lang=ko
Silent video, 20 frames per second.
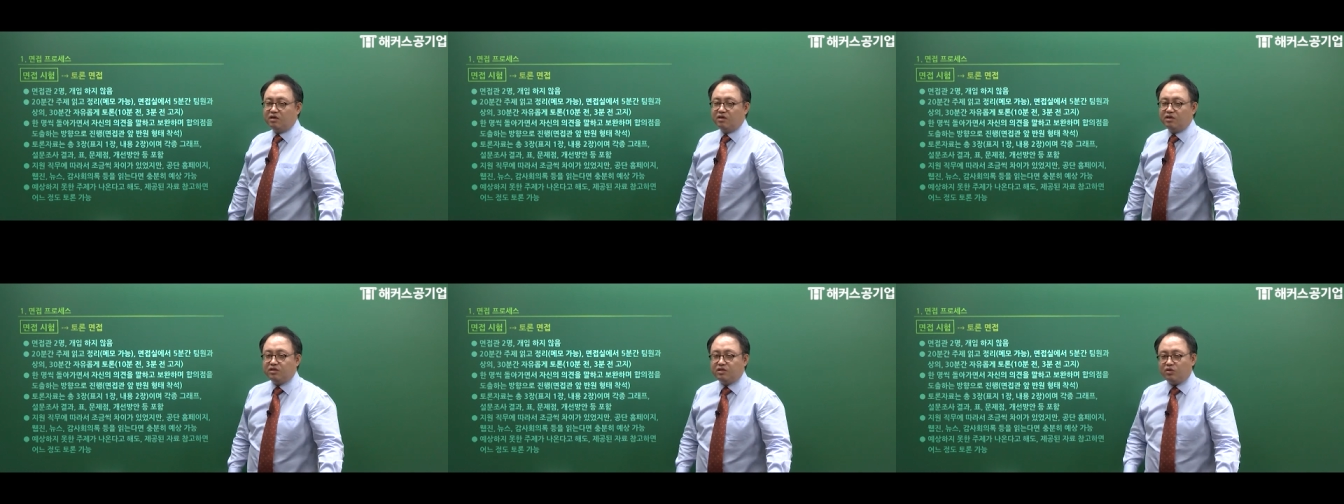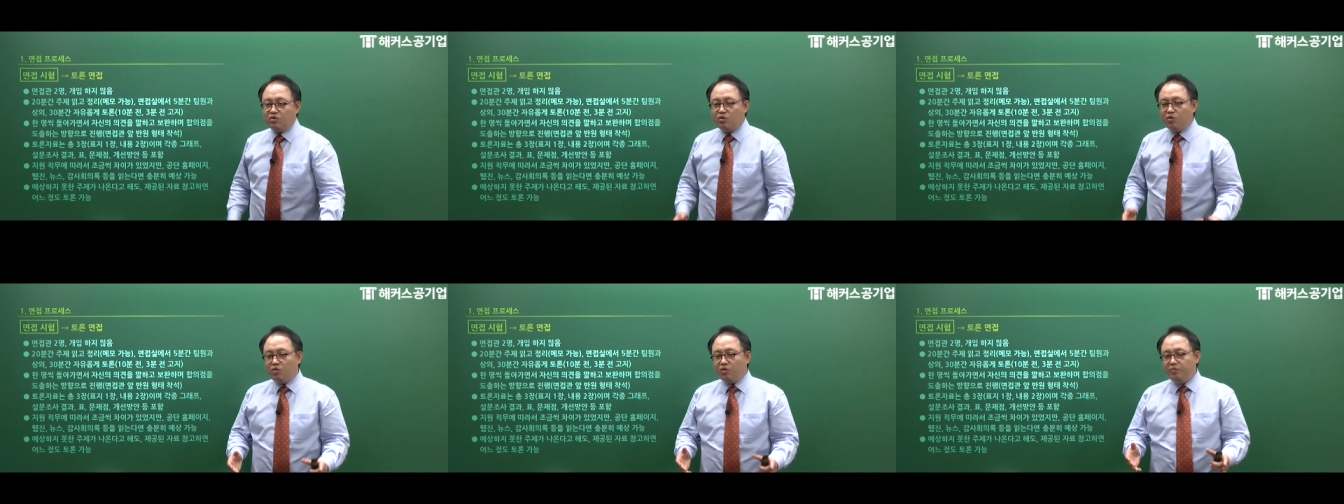
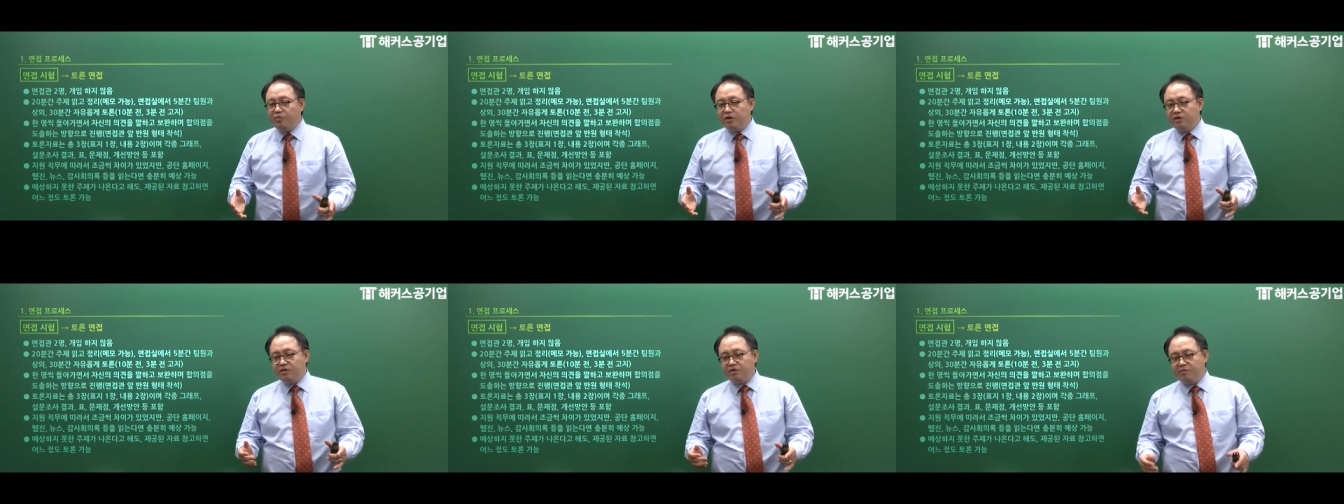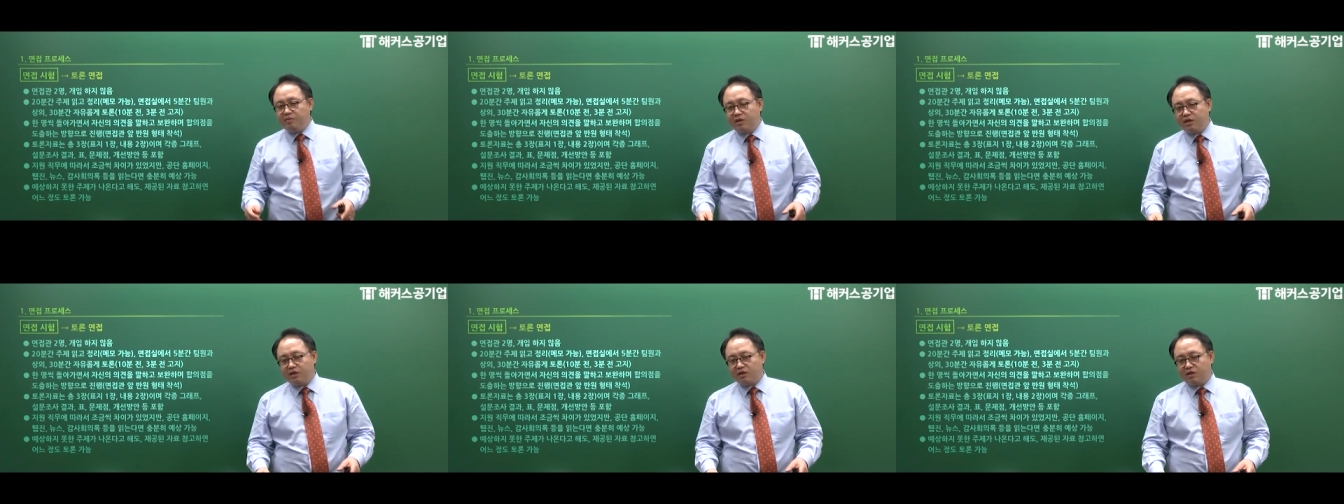그래서 토론
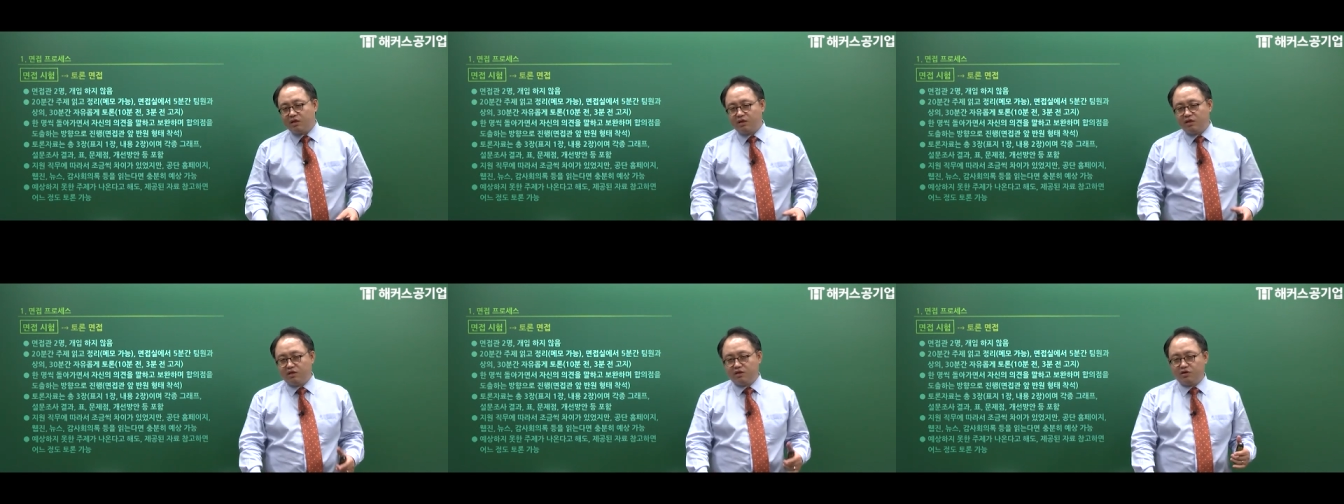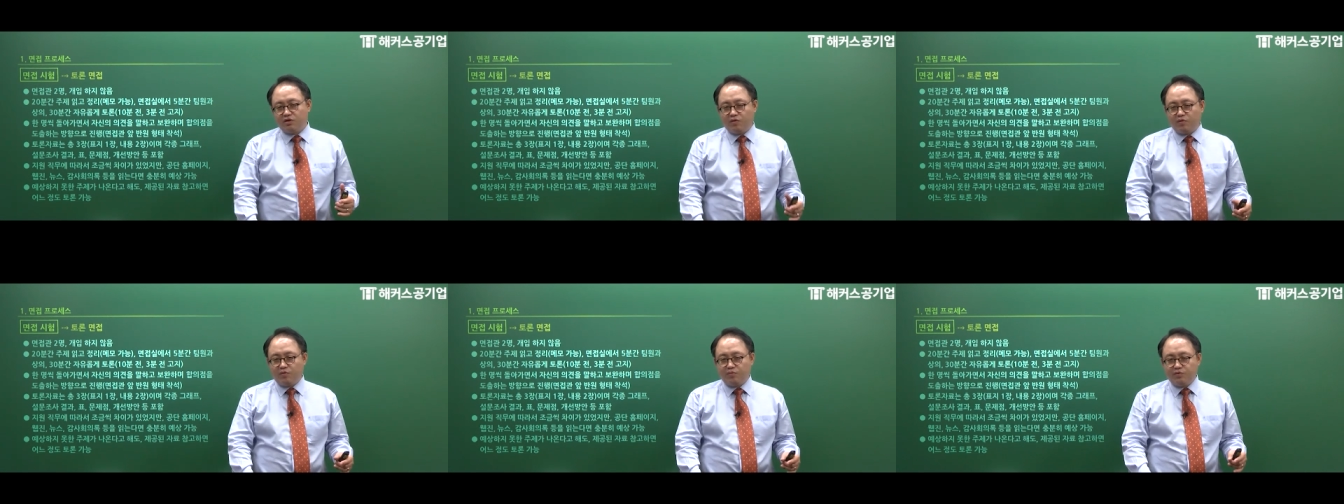면접을 할
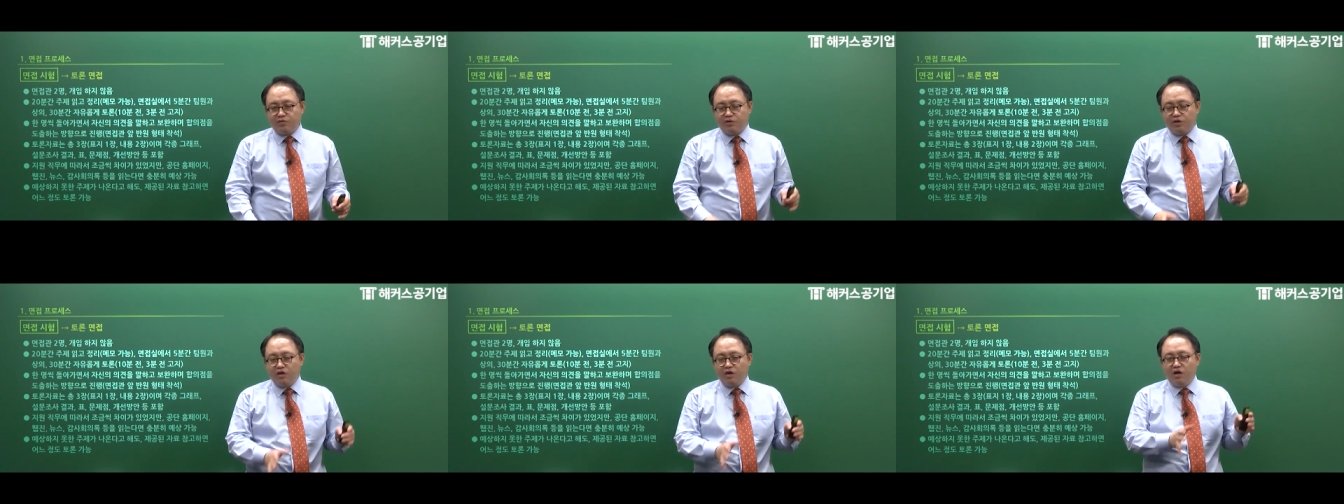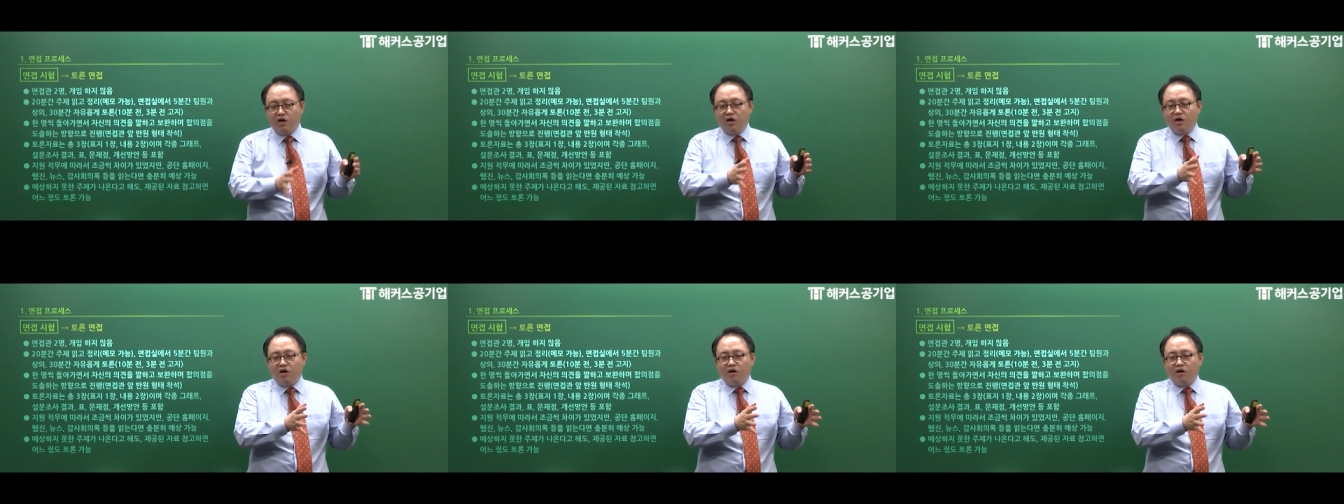때는 여러분이